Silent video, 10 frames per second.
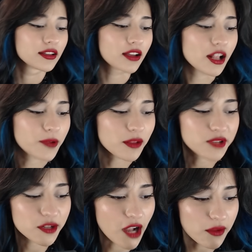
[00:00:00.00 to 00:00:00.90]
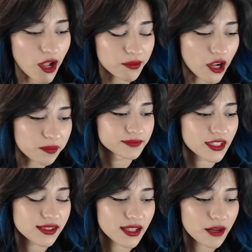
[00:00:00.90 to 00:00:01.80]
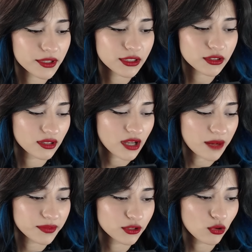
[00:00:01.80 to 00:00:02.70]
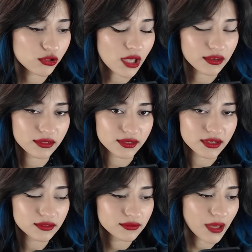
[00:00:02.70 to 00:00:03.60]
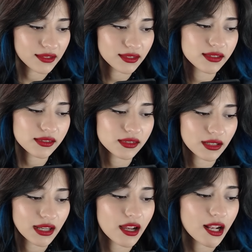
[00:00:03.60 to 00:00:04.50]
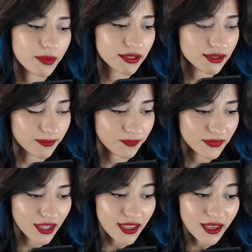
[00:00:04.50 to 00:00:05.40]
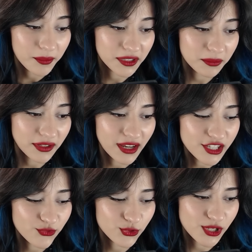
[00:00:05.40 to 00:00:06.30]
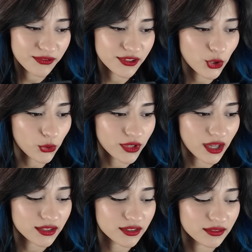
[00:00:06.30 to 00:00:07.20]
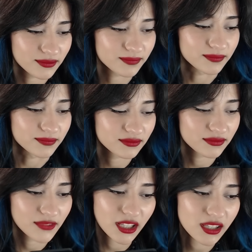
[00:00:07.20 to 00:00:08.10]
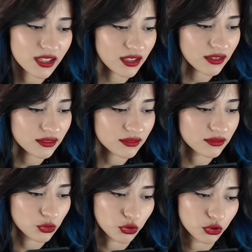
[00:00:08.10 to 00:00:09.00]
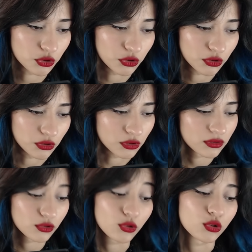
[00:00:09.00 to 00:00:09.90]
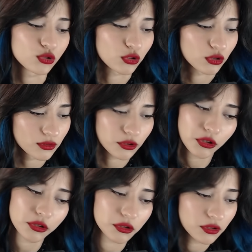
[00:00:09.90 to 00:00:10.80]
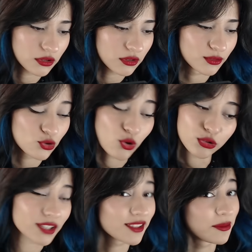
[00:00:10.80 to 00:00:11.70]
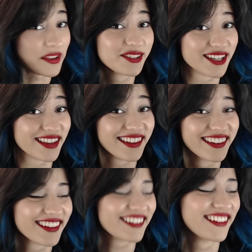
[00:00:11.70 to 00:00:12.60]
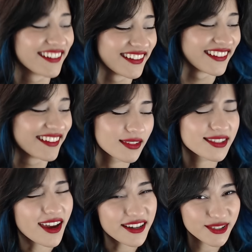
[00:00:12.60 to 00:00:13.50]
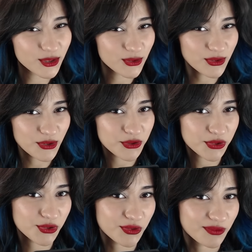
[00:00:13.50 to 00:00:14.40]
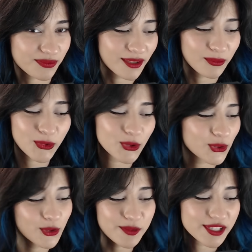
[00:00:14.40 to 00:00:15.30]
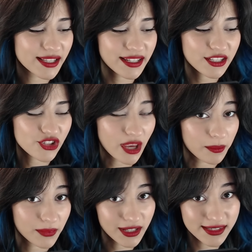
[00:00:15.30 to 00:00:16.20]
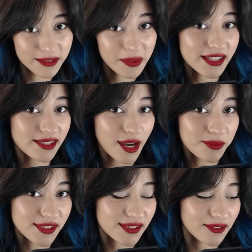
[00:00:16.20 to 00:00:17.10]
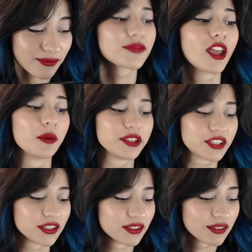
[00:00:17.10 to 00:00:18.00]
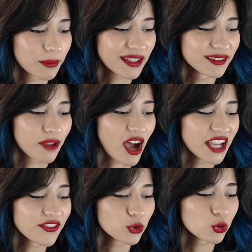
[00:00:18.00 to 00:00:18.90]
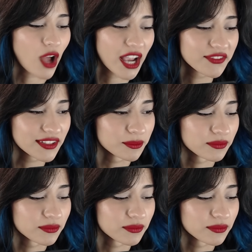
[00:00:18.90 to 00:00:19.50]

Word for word: kalp kalp kalp kalp kalp kalp. Sara bana kalpli göz attı. Ben de Sara'ya kalp attım. Bana birkaç fotoğrafını gönder. Hmm. İyi. İyi. Kötü. İyi. Çok tatlı bence tarz görünüyorsun. Bugün kumsala gideceğim. Katılmak ister misin? Tabii ki. Ben hayvan ol hayvanım.